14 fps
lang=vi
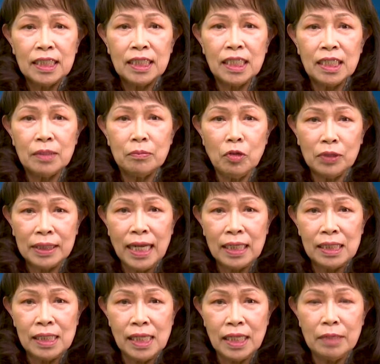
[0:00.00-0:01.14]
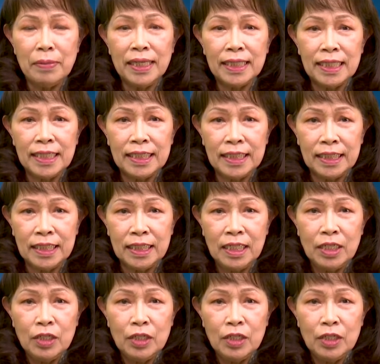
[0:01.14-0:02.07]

tức một tăng sĩ bình thường,